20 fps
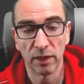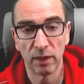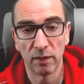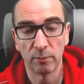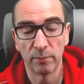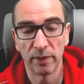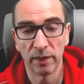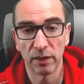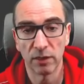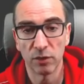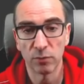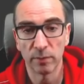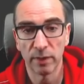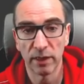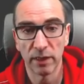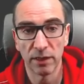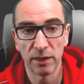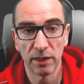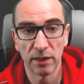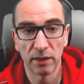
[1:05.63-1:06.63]
Package
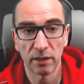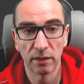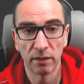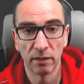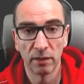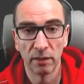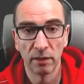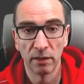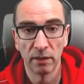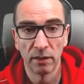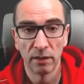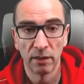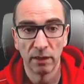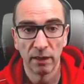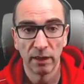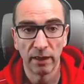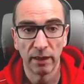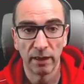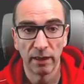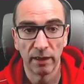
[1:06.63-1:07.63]
Manager
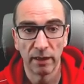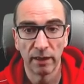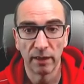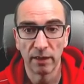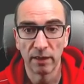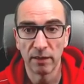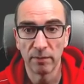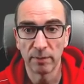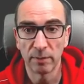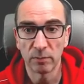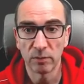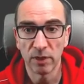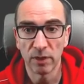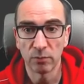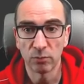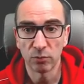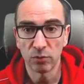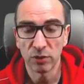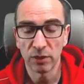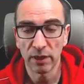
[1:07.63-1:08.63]
eh, y vamos a
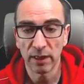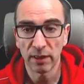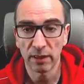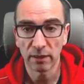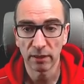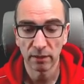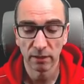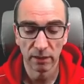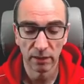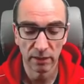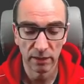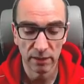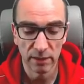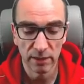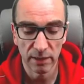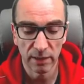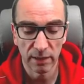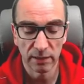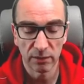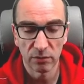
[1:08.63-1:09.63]
buscar, en
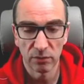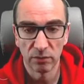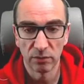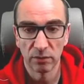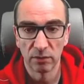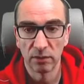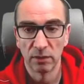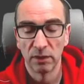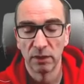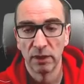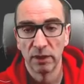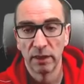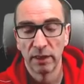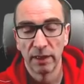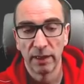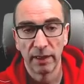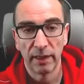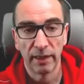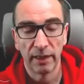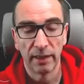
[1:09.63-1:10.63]
este caso,
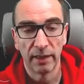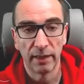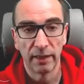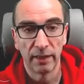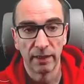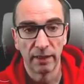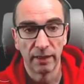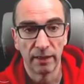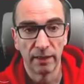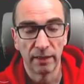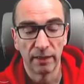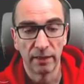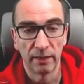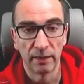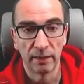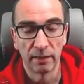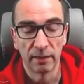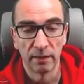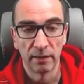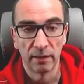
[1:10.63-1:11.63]
eh,
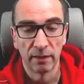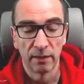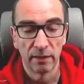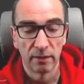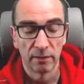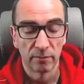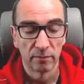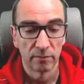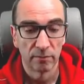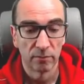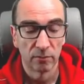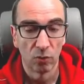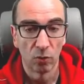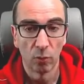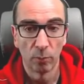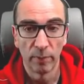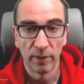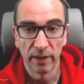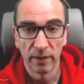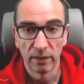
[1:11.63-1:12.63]

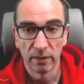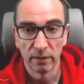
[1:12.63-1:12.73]
OpenXR.